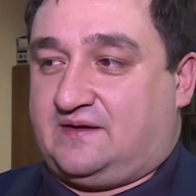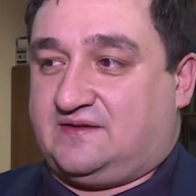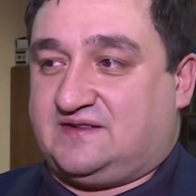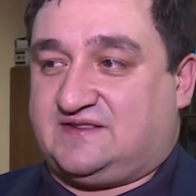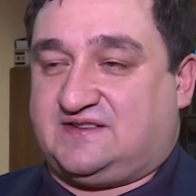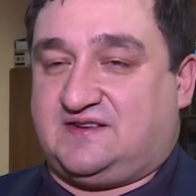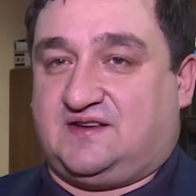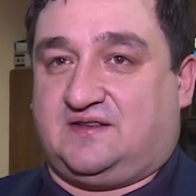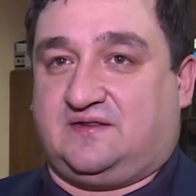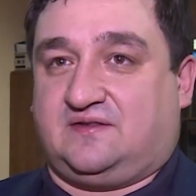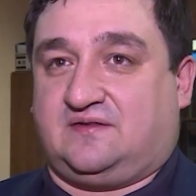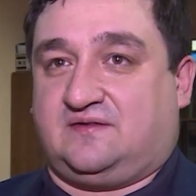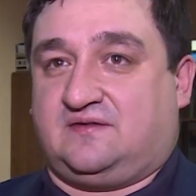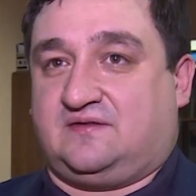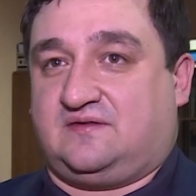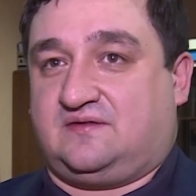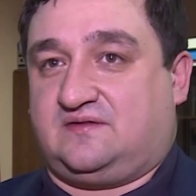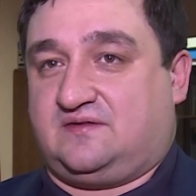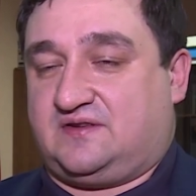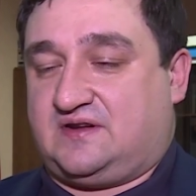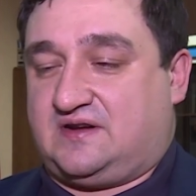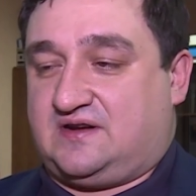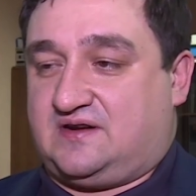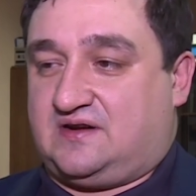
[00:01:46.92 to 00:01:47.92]
цен
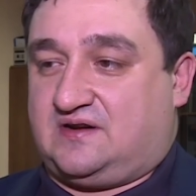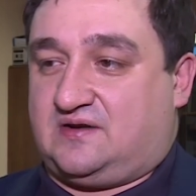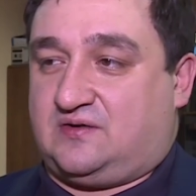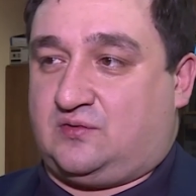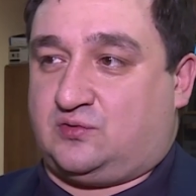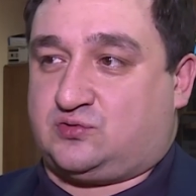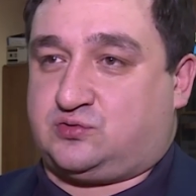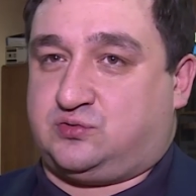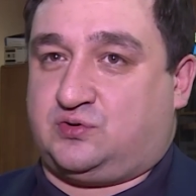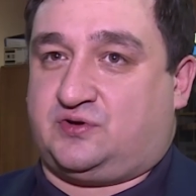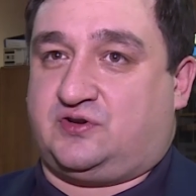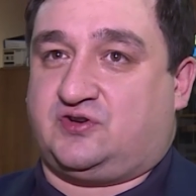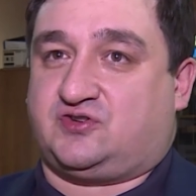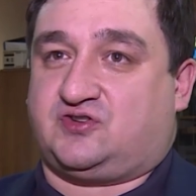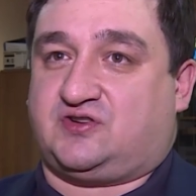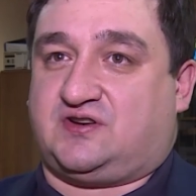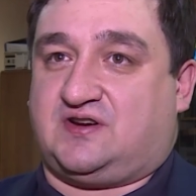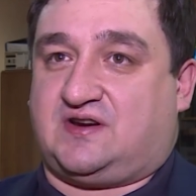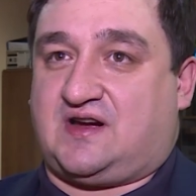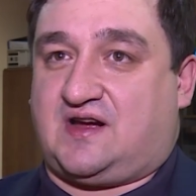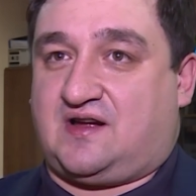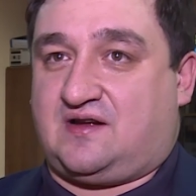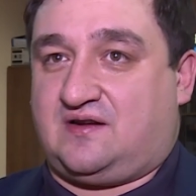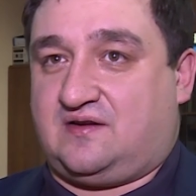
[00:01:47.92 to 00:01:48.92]
на услуги
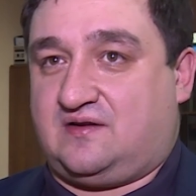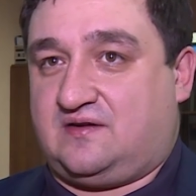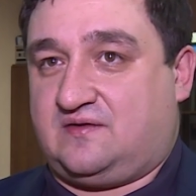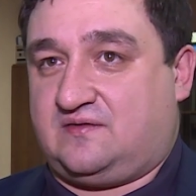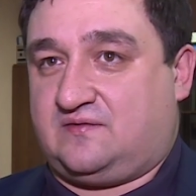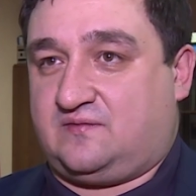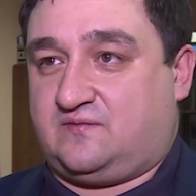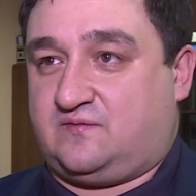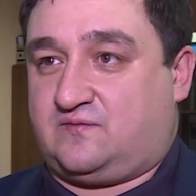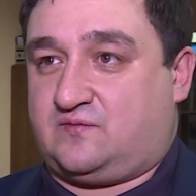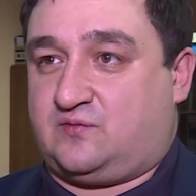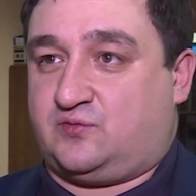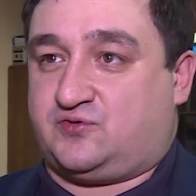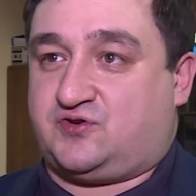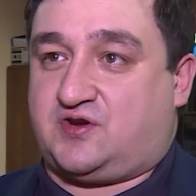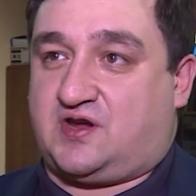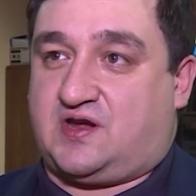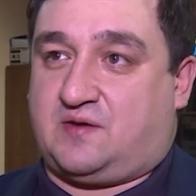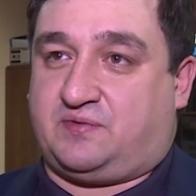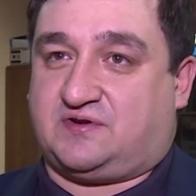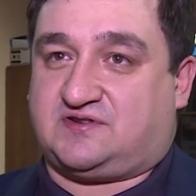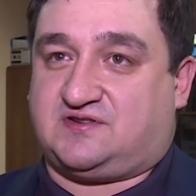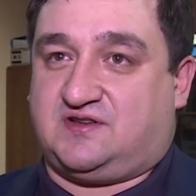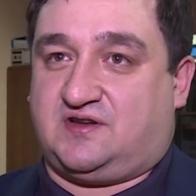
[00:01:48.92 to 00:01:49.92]
ЖКХ,
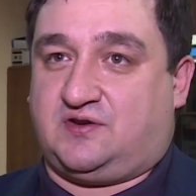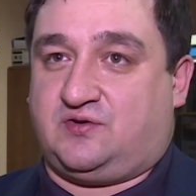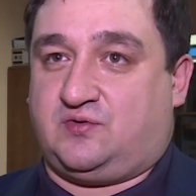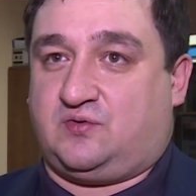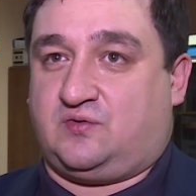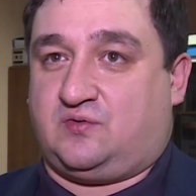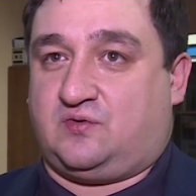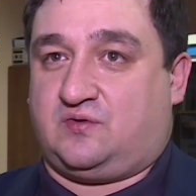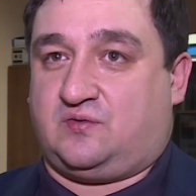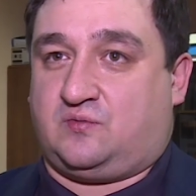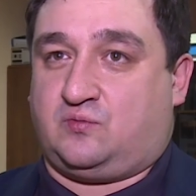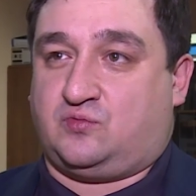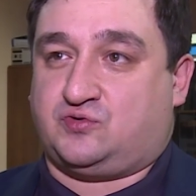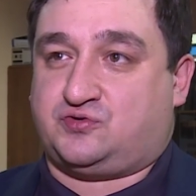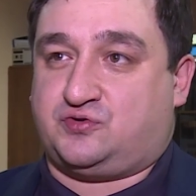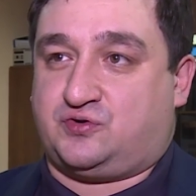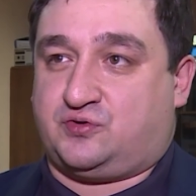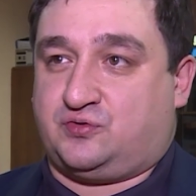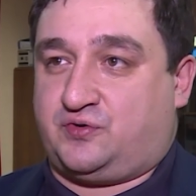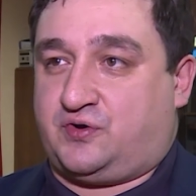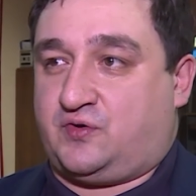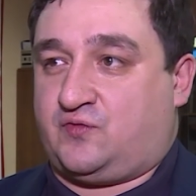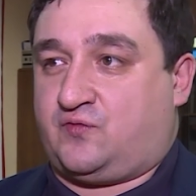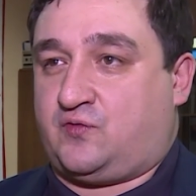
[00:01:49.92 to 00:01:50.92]
включая последнюю
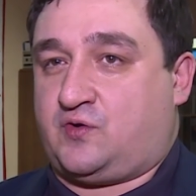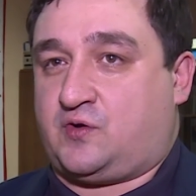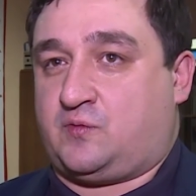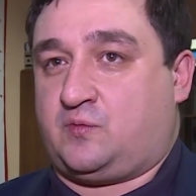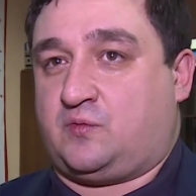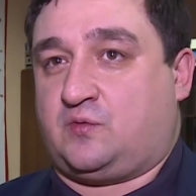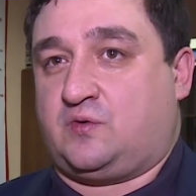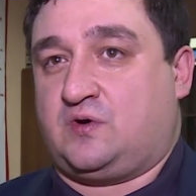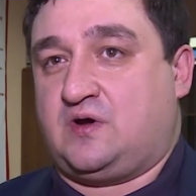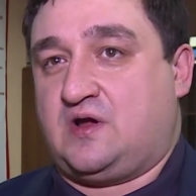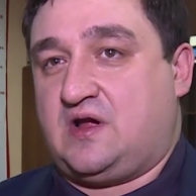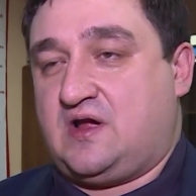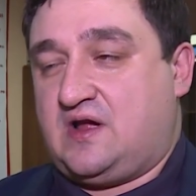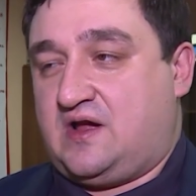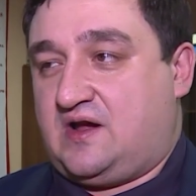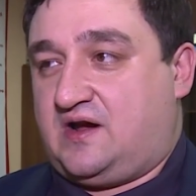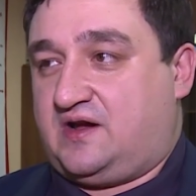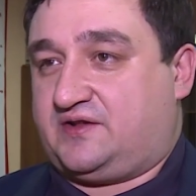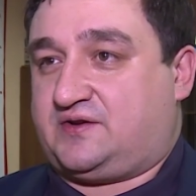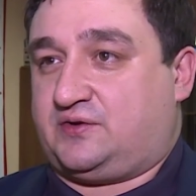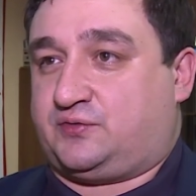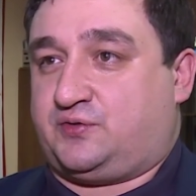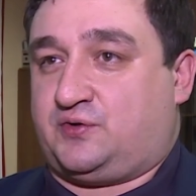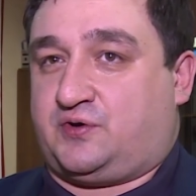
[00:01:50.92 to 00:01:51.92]
мусорную реформу,
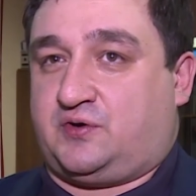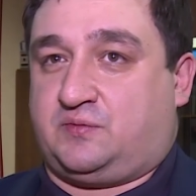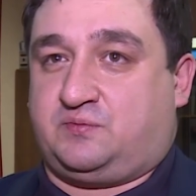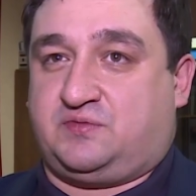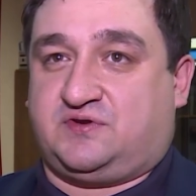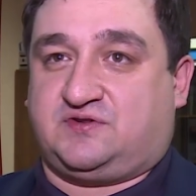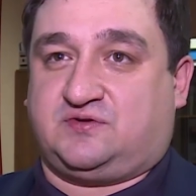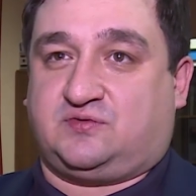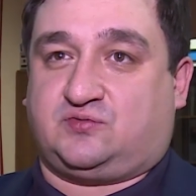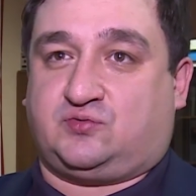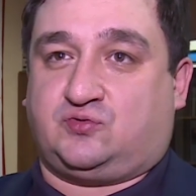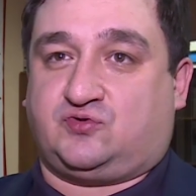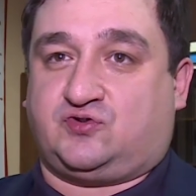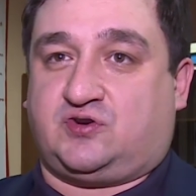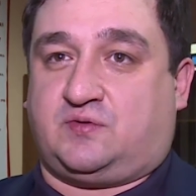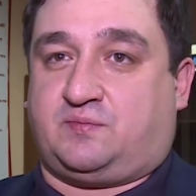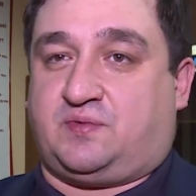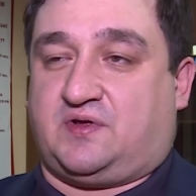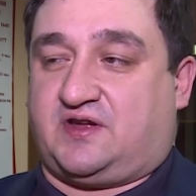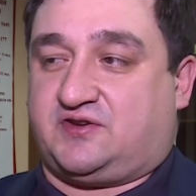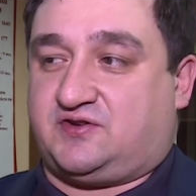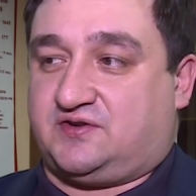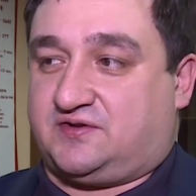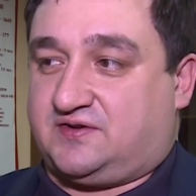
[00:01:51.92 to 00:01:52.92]
от которой бизнес уже
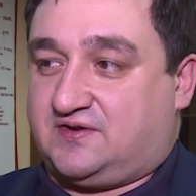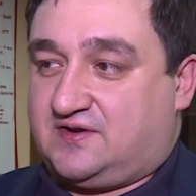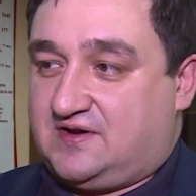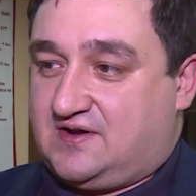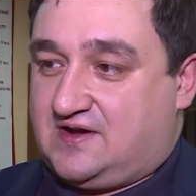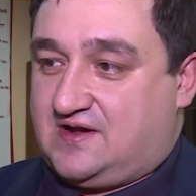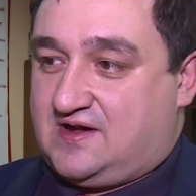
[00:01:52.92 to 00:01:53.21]
плачет.